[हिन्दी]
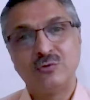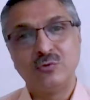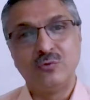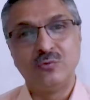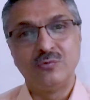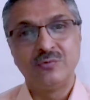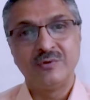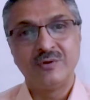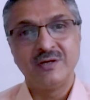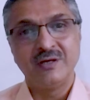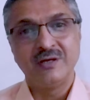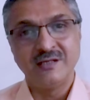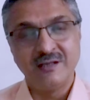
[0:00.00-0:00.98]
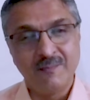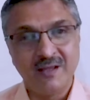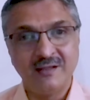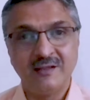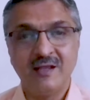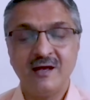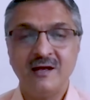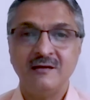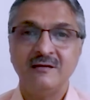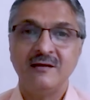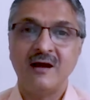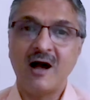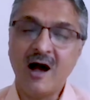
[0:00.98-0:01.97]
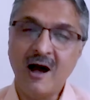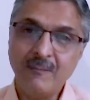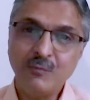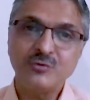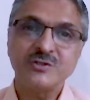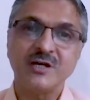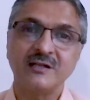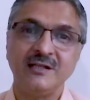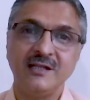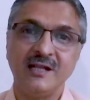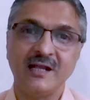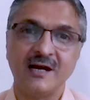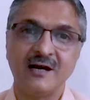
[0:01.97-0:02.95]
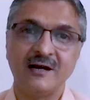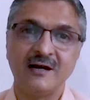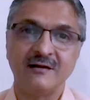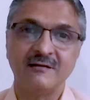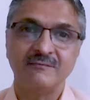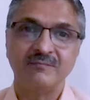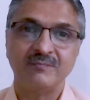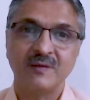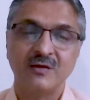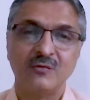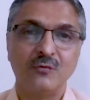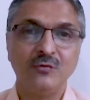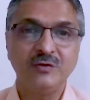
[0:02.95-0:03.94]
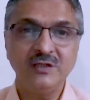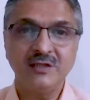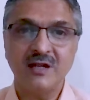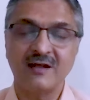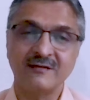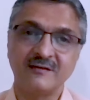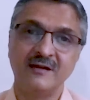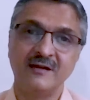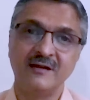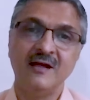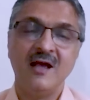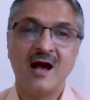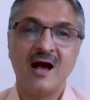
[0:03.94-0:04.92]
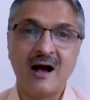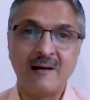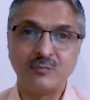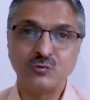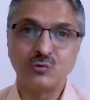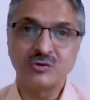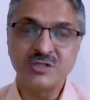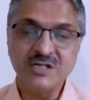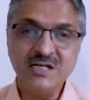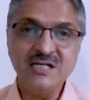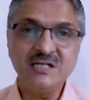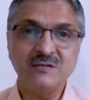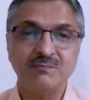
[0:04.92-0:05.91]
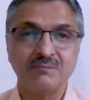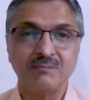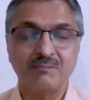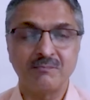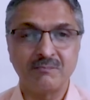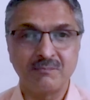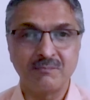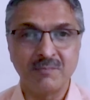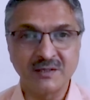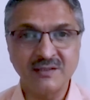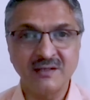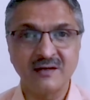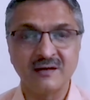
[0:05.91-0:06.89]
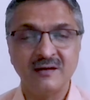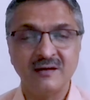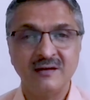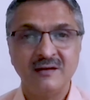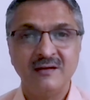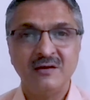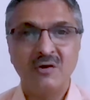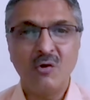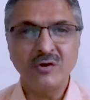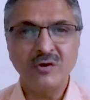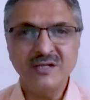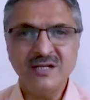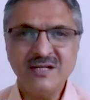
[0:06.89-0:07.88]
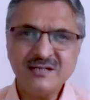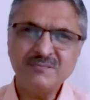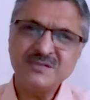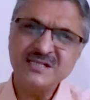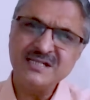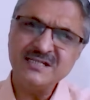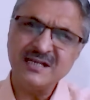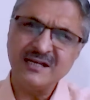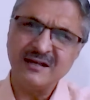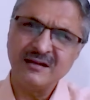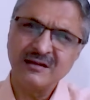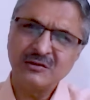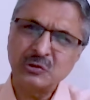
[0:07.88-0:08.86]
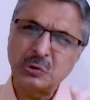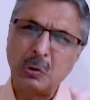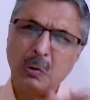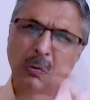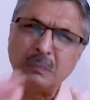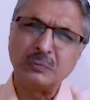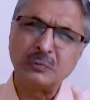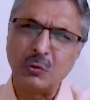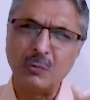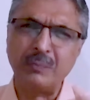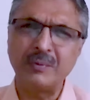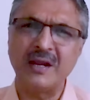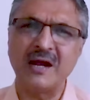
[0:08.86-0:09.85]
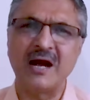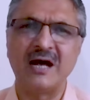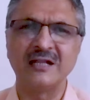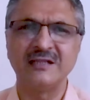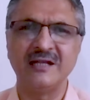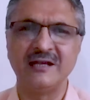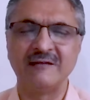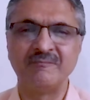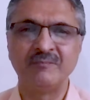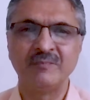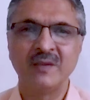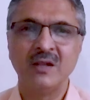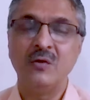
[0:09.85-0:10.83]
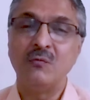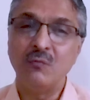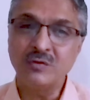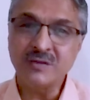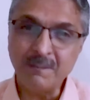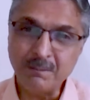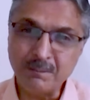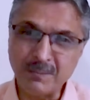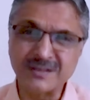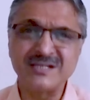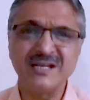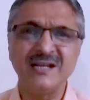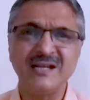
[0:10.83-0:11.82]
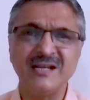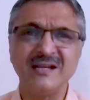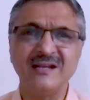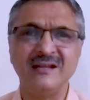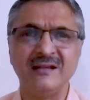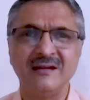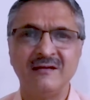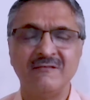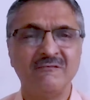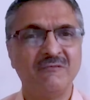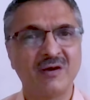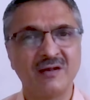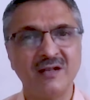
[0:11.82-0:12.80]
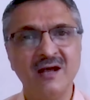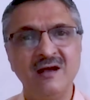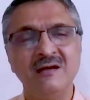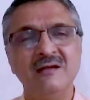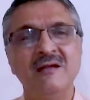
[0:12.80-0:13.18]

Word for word: तो मैंदा आपको शक्ति देगा उसी तरह से आप जो चीज बटर और ये सब चीजें थोप थोप के खाते हैं वो सब बचेगी वरना